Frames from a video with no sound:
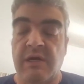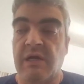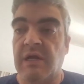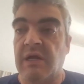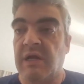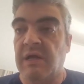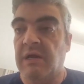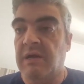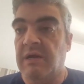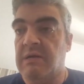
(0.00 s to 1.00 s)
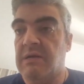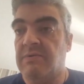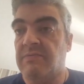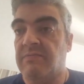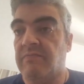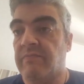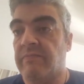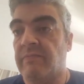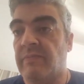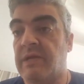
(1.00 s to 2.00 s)
y
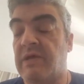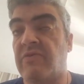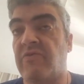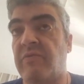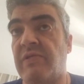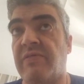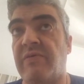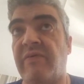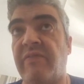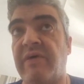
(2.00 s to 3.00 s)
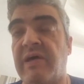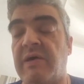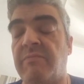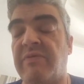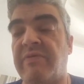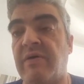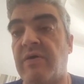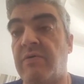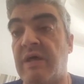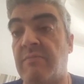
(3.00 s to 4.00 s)
y en 2017 empecé a
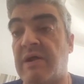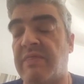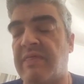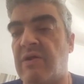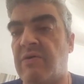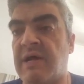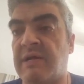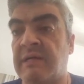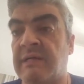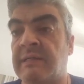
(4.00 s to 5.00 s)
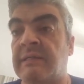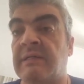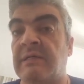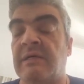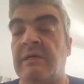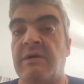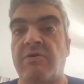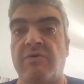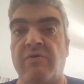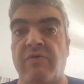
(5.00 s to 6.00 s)
vivir en Barcelona.
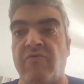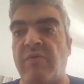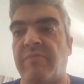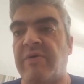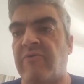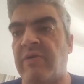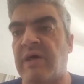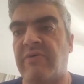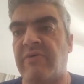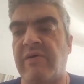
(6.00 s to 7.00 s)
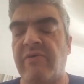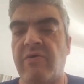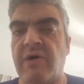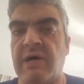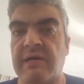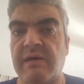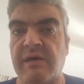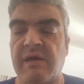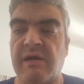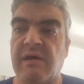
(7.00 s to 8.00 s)
Conocí a una persona que es Ainhoa,
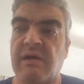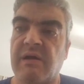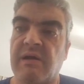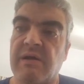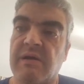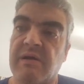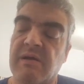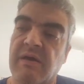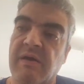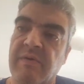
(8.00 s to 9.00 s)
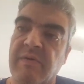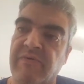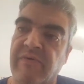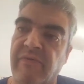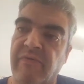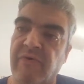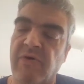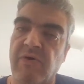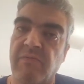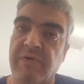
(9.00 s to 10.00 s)
que, que me
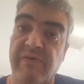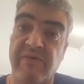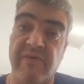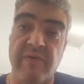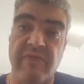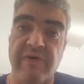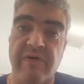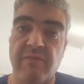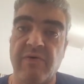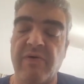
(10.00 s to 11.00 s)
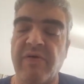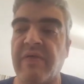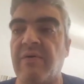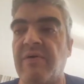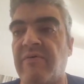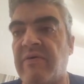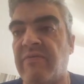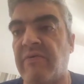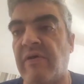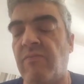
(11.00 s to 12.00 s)
presentó precisamente, como decía
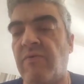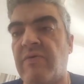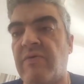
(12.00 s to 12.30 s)
Vicente, el mundo